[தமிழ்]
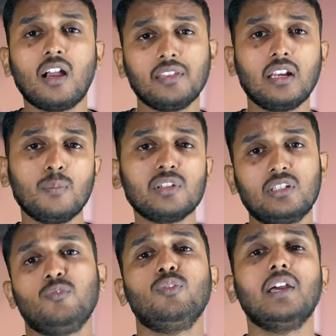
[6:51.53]
அது எல்லாமே
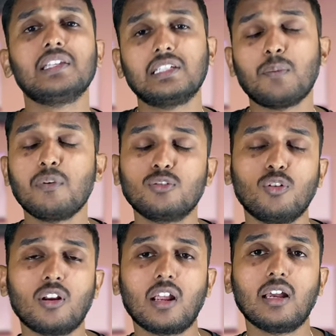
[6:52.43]
ஷஃபுல் ஆயிடுச்சு அப்படின்னு
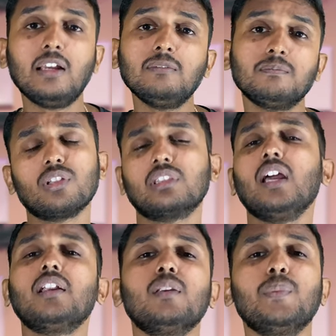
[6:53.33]
சொல்கிறாங்க ஒரு
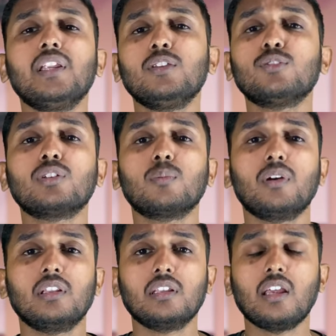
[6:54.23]
தேர்ட்டின் மினி யூஸர்
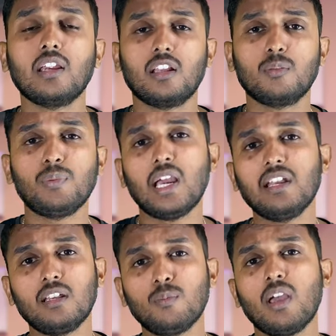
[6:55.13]
பார்த்தீங்கன்னா எனக்கு
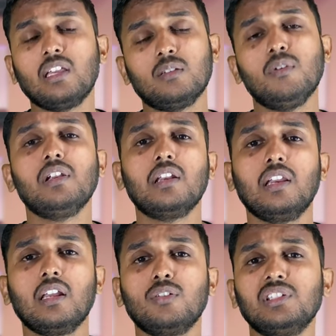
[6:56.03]
பேட்டரி பயங்கரமாக
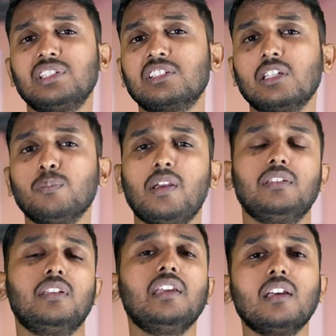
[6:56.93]
ட்ரெயின் ஆகுது சிக்ஸ்டீன்
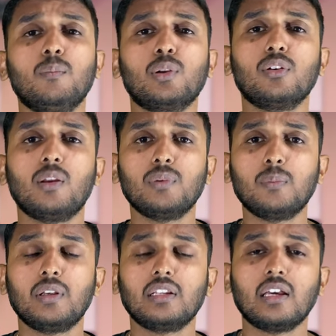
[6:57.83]
பாயிண்ட் த்ரீக்கு அப்புறம்
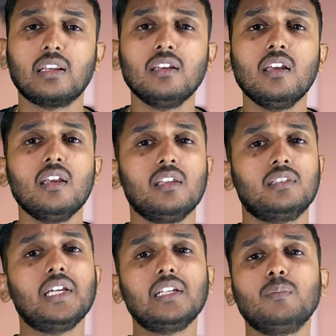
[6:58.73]
அப்டேட் பண்ணியிருக்காரு
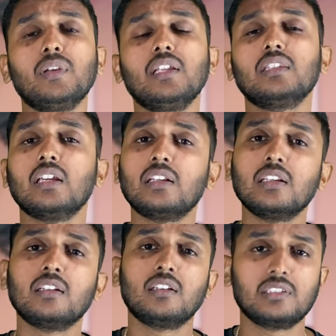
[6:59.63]
தேர்ட்டின் மினி தேர்ட்டின்